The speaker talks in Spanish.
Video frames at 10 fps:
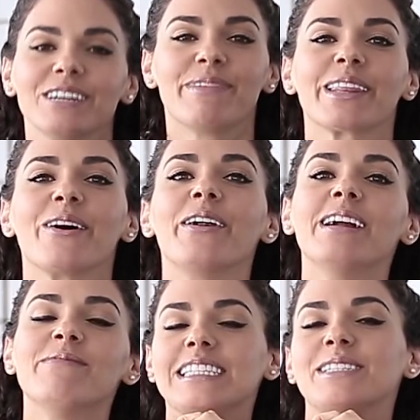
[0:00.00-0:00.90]

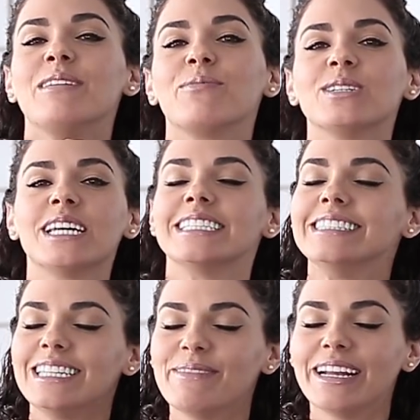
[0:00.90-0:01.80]
Perdónenme si me puse
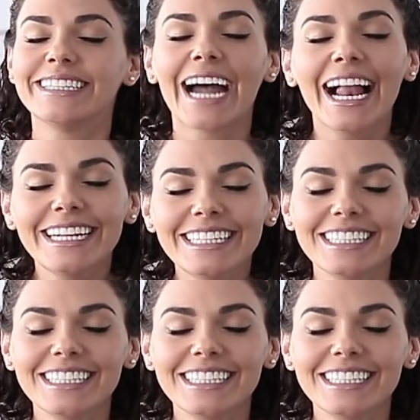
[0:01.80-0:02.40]
sentimental.